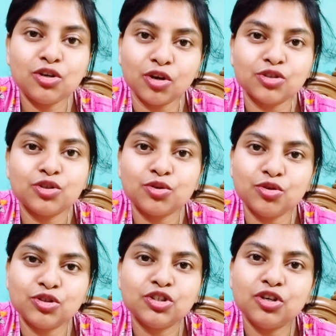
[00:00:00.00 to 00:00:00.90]
নষ্ট
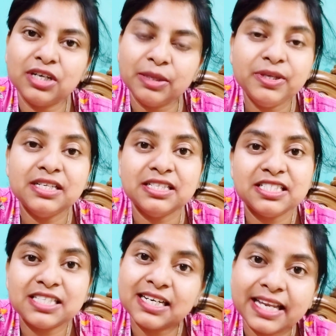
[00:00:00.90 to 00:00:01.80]
করছিল রিমি
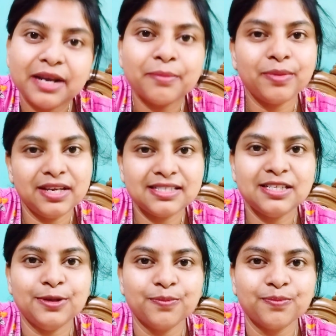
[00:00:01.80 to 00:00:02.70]
জিনিসটা টের পেয়েছিল